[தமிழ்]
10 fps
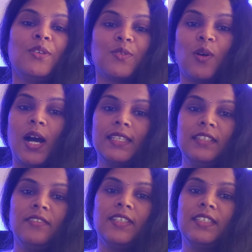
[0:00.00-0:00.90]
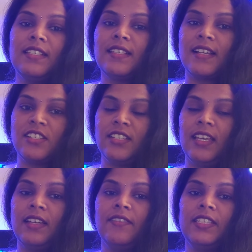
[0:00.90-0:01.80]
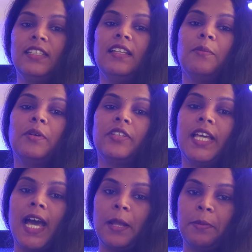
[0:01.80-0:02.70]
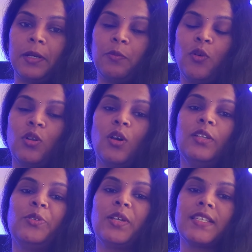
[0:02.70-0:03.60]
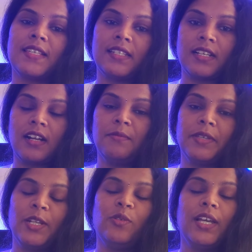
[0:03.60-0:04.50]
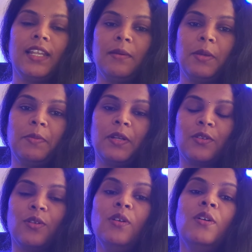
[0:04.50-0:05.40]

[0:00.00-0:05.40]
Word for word: ஸோ அதுக்கு வந்து சாட்சியாக தான் வந்து நம்ம வந்து ஹேர் பேக் போடுறோம் அதோட ரிசல்ட்டை காமிக்கிறோம் எல்லாமே பண்ணுறோம்